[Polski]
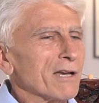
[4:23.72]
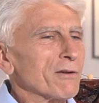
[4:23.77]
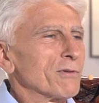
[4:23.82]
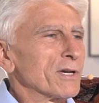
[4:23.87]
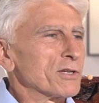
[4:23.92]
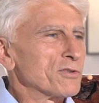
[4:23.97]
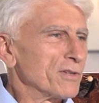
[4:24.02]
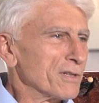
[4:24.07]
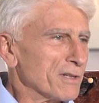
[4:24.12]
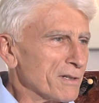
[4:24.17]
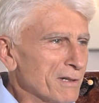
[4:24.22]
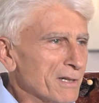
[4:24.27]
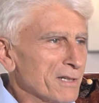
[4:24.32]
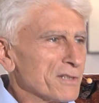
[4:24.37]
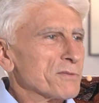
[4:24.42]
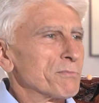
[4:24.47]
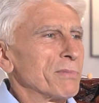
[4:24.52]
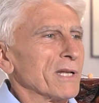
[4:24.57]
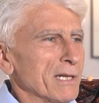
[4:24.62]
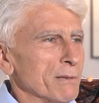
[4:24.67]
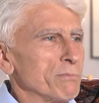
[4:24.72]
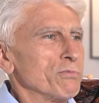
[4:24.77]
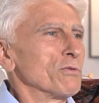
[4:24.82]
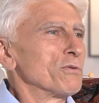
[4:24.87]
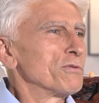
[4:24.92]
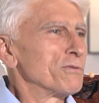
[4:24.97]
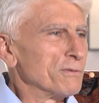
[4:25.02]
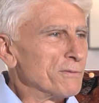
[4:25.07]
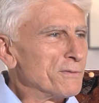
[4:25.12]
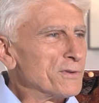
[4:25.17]
jak właśnie z Pana
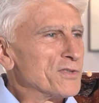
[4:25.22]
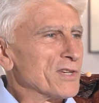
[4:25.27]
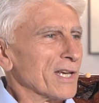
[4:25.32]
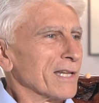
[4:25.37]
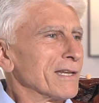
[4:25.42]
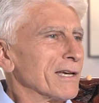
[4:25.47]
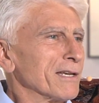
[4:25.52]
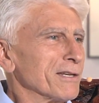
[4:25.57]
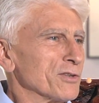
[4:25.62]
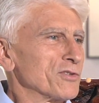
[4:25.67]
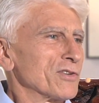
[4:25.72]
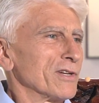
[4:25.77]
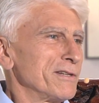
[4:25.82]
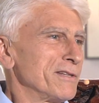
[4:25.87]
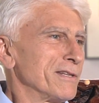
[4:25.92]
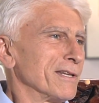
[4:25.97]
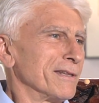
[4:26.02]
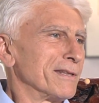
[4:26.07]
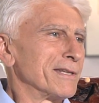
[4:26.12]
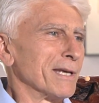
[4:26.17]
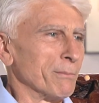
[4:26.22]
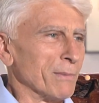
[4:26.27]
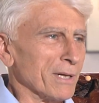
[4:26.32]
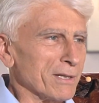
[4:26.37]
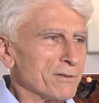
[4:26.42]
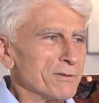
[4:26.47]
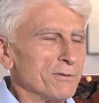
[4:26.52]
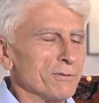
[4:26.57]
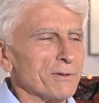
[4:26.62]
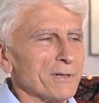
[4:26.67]
punktu widzenia, jeżeli ten
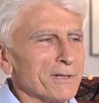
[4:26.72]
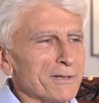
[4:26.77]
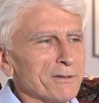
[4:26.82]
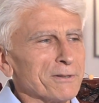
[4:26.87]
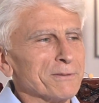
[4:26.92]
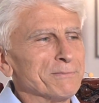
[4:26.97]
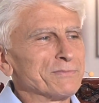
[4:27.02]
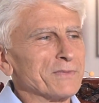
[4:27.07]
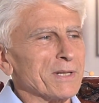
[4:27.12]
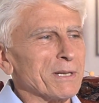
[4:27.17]
temat, który no,